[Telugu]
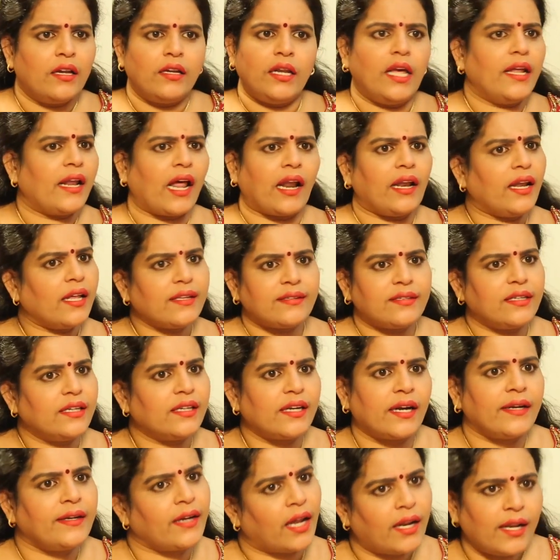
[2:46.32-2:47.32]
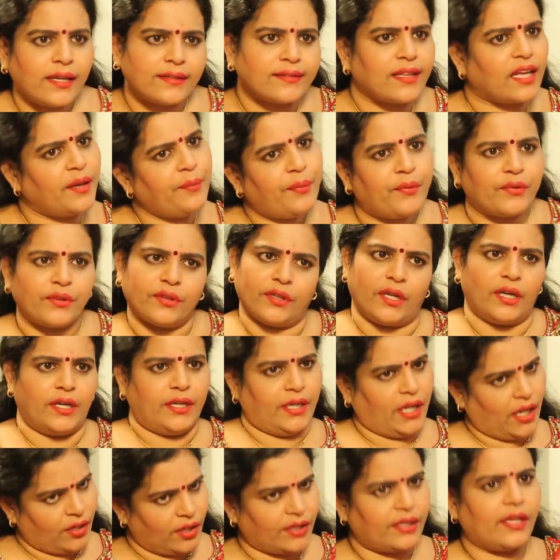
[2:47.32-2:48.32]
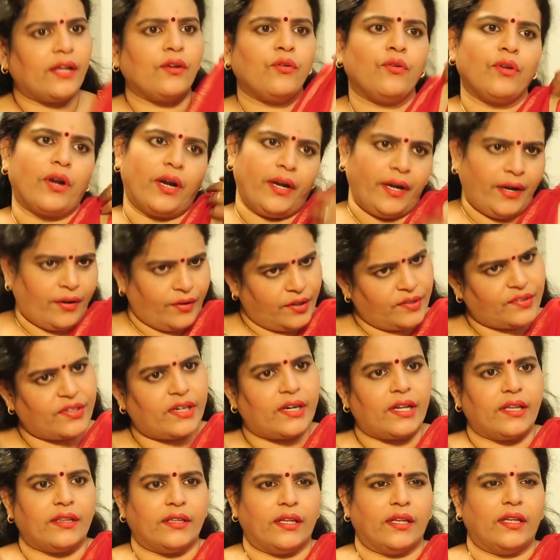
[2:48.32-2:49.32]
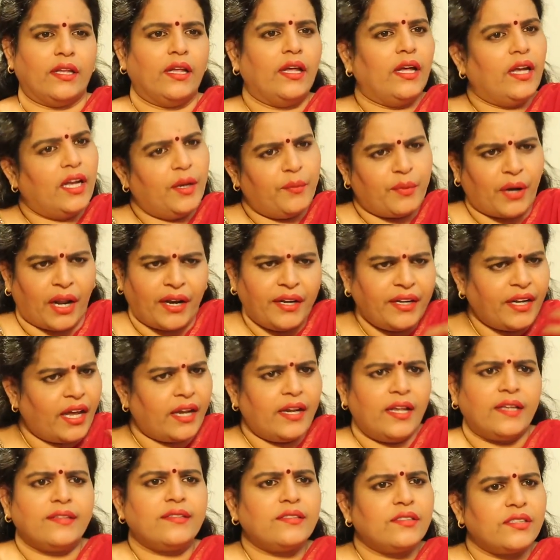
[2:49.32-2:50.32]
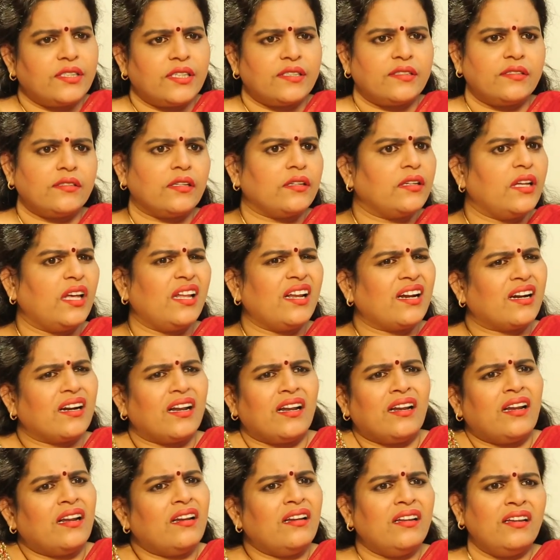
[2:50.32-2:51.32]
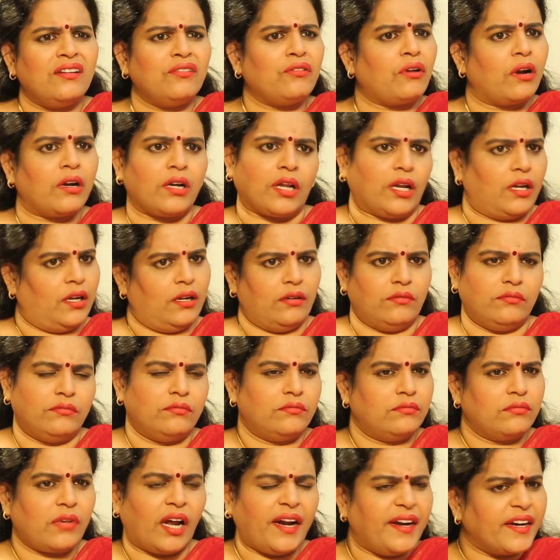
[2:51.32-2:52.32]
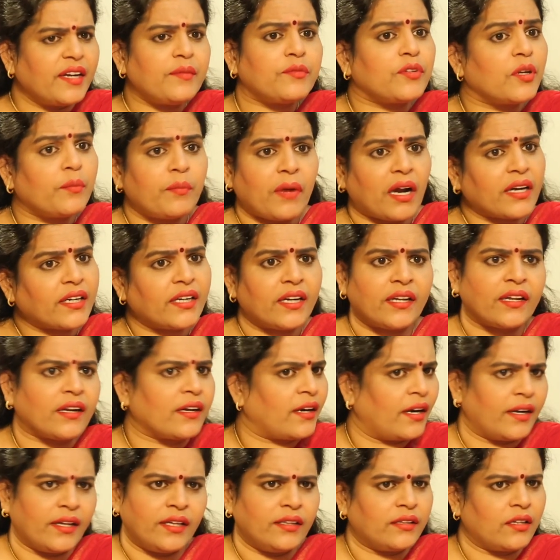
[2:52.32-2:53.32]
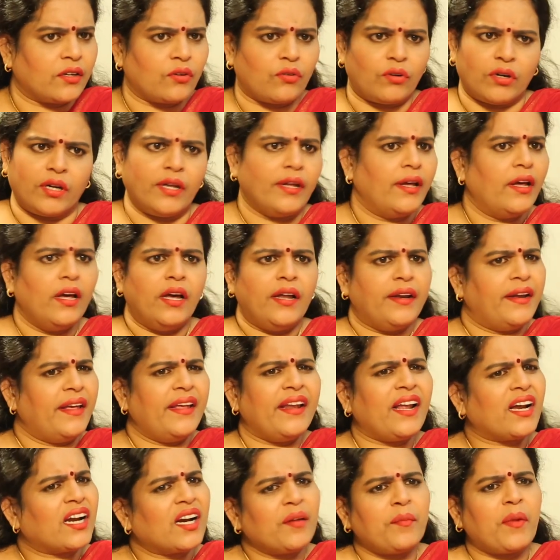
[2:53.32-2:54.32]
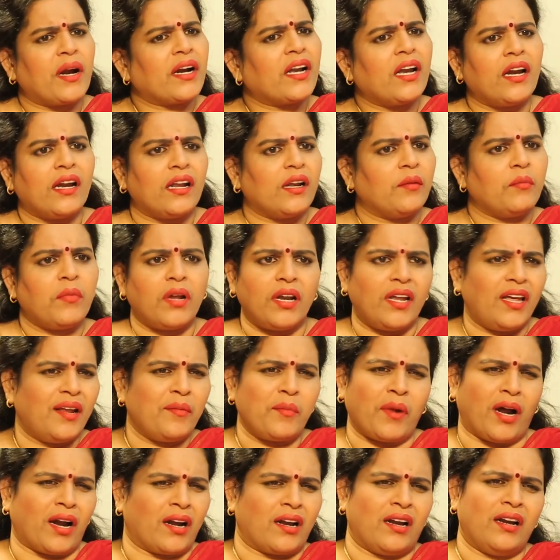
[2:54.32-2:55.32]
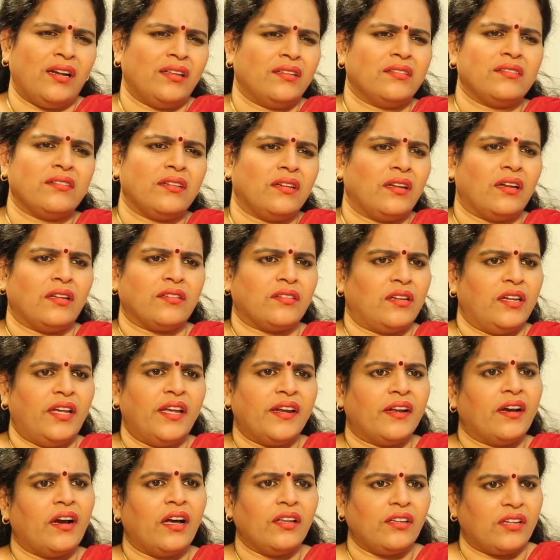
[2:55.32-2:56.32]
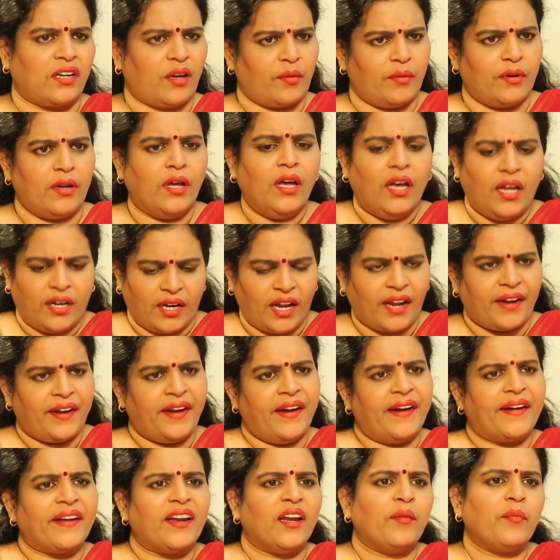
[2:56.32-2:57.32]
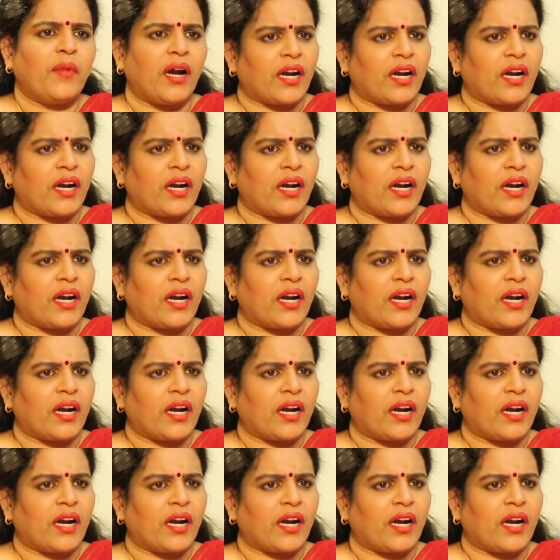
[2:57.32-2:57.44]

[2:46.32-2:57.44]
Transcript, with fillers: నేను అనలే శ్రీరెడ్డిని అనేస్తే అయిపోతుందండి నేను అదే అనుకున్నాను నేను డిసైడ్ అయింది అది ఇప్పుడు అన్ని అనేసి చేసిందో నేను ఎక్కడన్నా నిన్ను అంటాను నేను ఐడ్రీమ్స్లో మాట్లాడారని అడిగింది అనుకోండి నేను ఎక్కడ మాట్లాడానమ్మా నేను మాట్లాడలేదు అసలు నేను అసలు నేను కాదు నా నా నీడలే